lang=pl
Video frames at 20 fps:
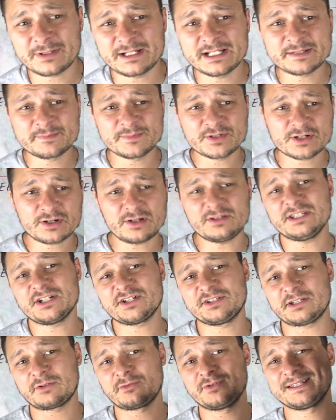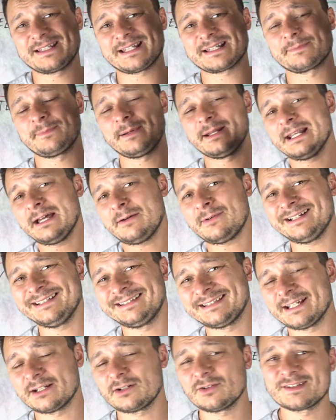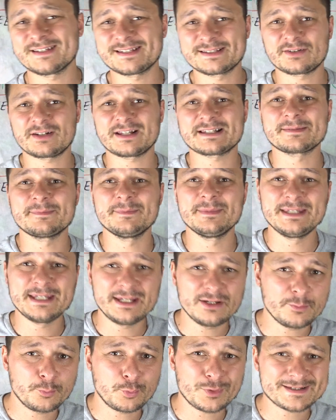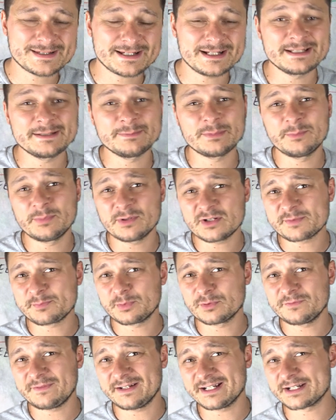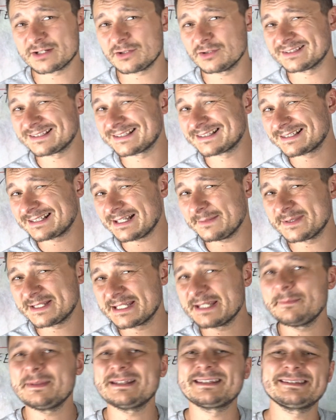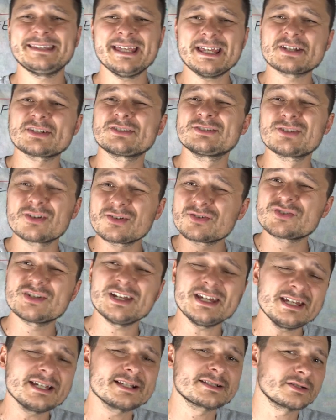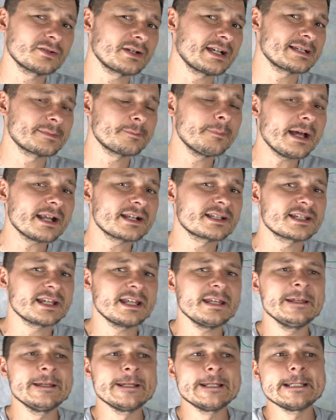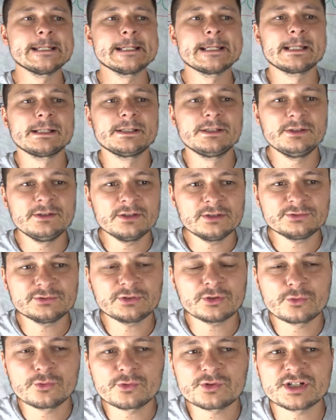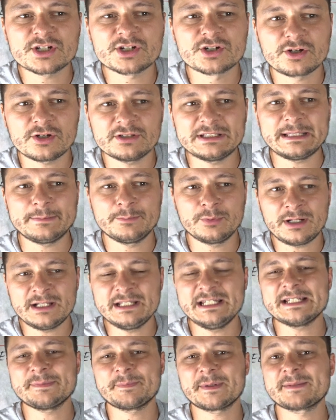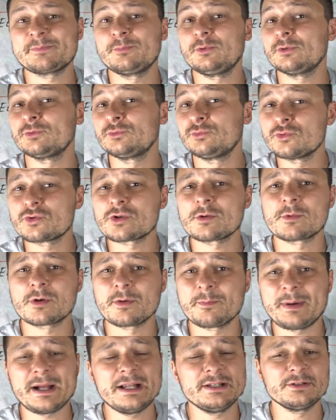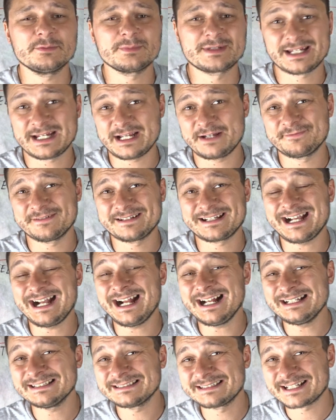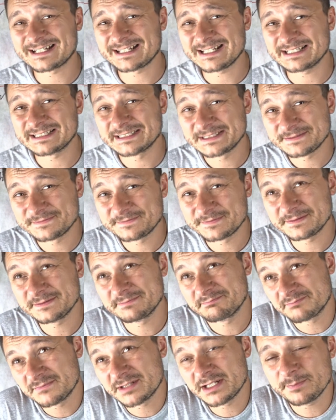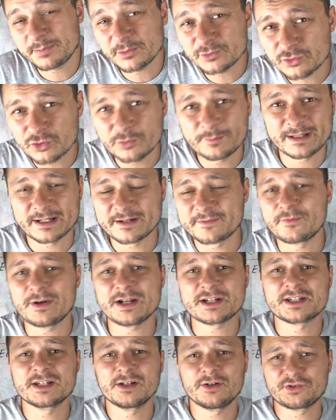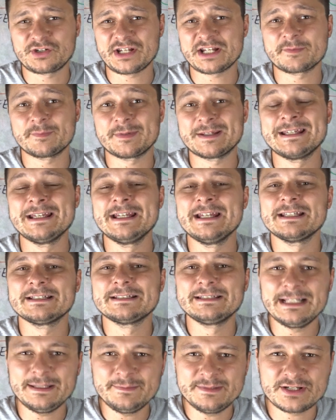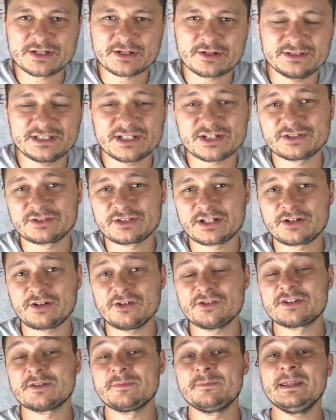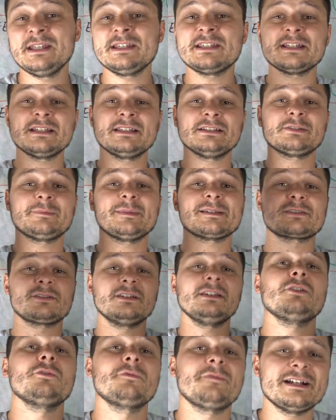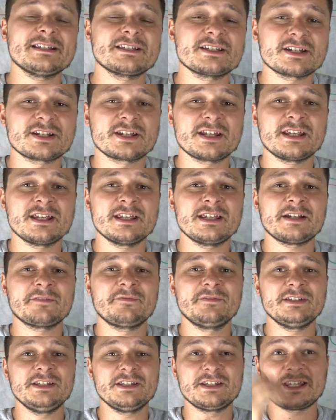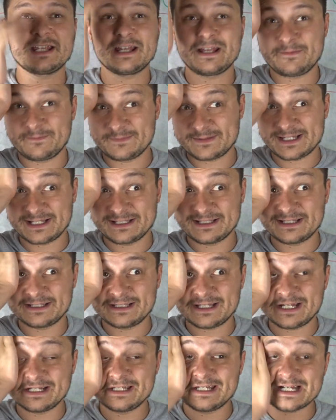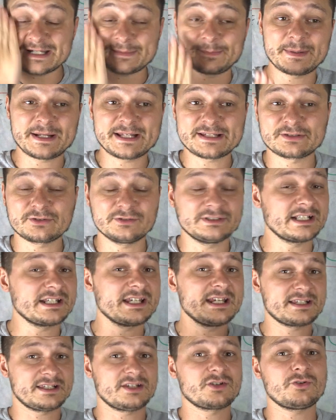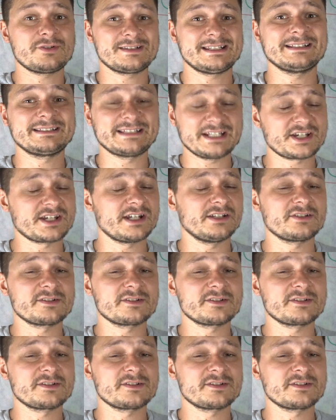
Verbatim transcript: Ale jest mi szkoda, że ta różnica zmalała i ten klot jest coraz mniej opłacalny, bo biorąc pod uwagę, że on sam z siebie też drożeje coraz bardziej, no to kurczę szkoda, bo AliExpress było dużą kopalnią ciekawych alternatyw, y, czy podróbek właśnie chociażby. Dla mnie szkoda się trochę kończy. Miejcie natomiast to na uwadze, że jak widzicie cenę na AliExpress, to ona nie jest też ostateczna.